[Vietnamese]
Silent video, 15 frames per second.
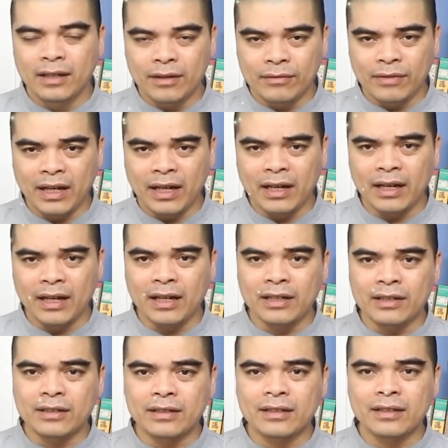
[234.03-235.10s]
và
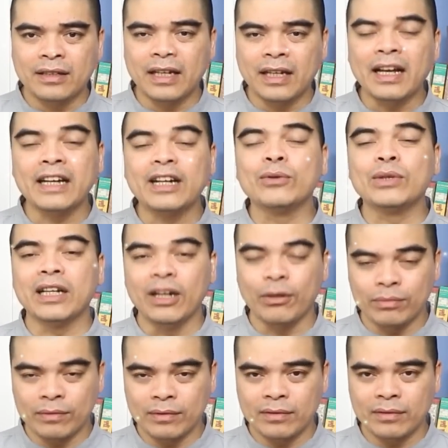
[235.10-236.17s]
cái ngày cầu tài
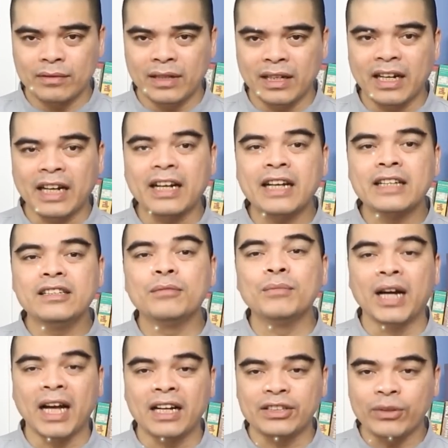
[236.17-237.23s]
lộc cái ngày khai trương
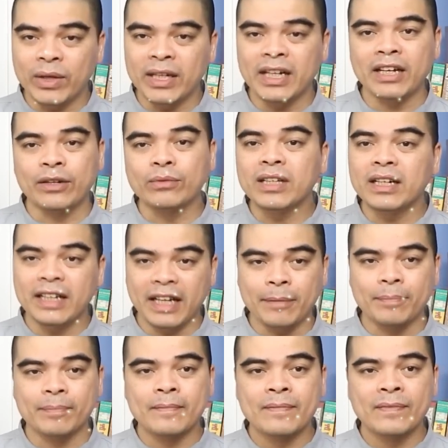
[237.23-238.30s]
mở hàng trong ngày này cũng rất là
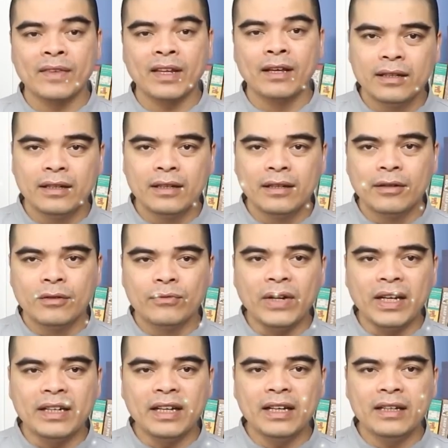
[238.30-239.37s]
đẹp
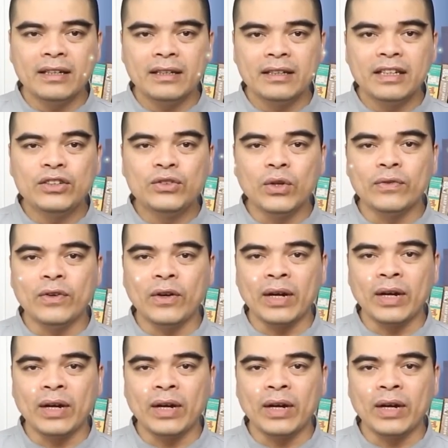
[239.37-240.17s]
vậy nên đi chùa vào